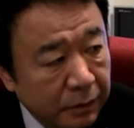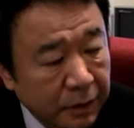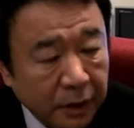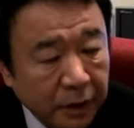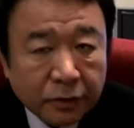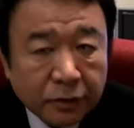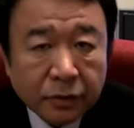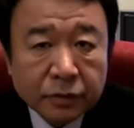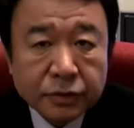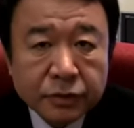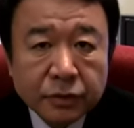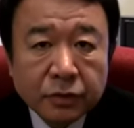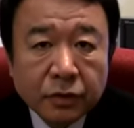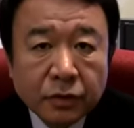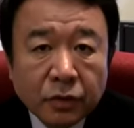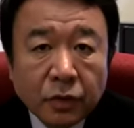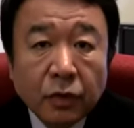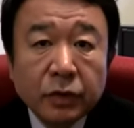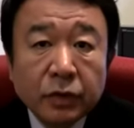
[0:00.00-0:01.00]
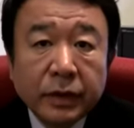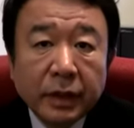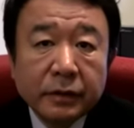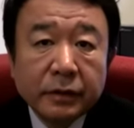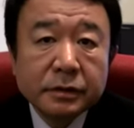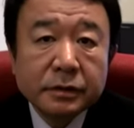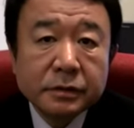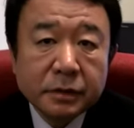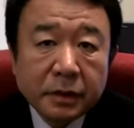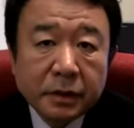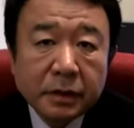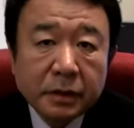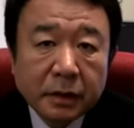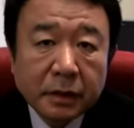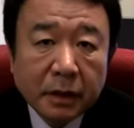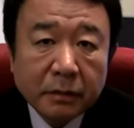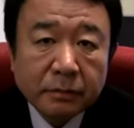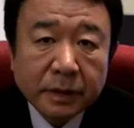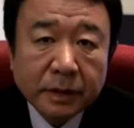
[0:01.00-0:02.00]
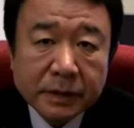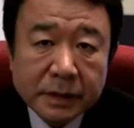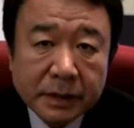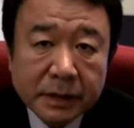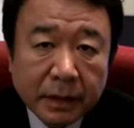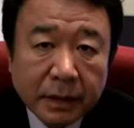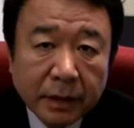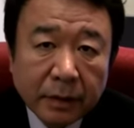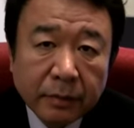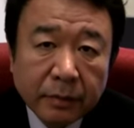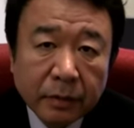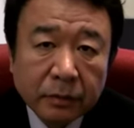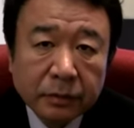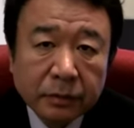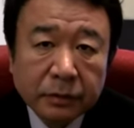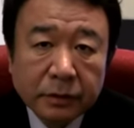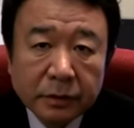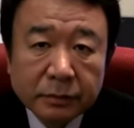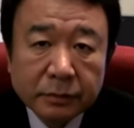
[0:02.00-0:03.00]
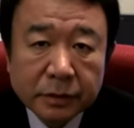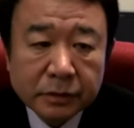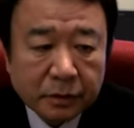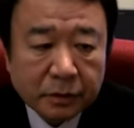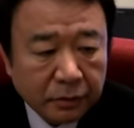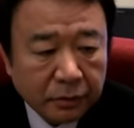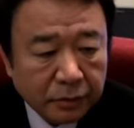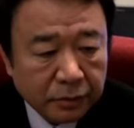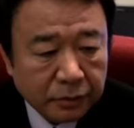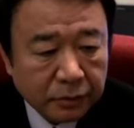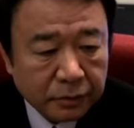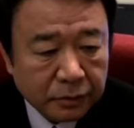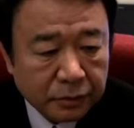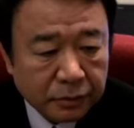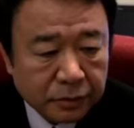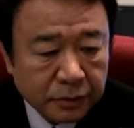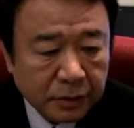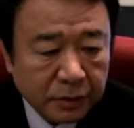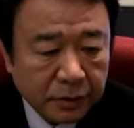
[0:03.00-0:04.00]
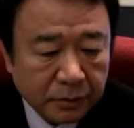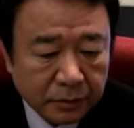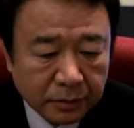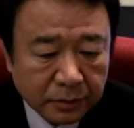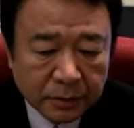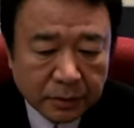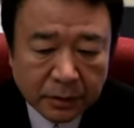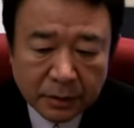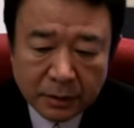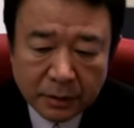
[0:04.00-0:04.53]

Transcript: 外交上の香典ですねエンバシーケーブルって言いますけど要するにあの